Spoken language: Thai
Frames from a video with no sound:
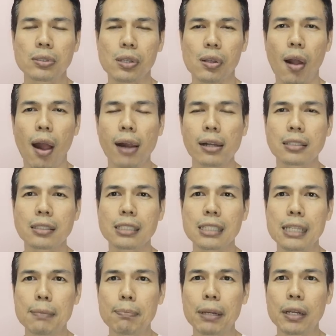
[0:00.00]
ก็
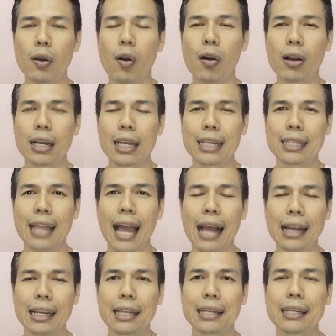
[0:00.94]
กินเป็นของเล่น
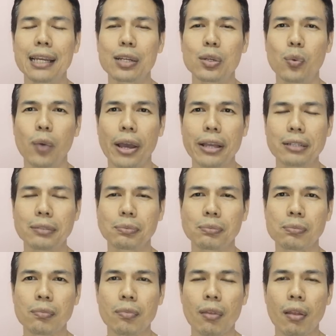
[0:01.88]
ทานเล่นได้ด้วย
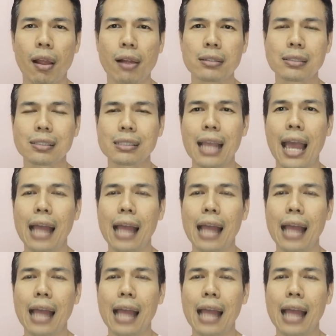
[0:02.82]
แต่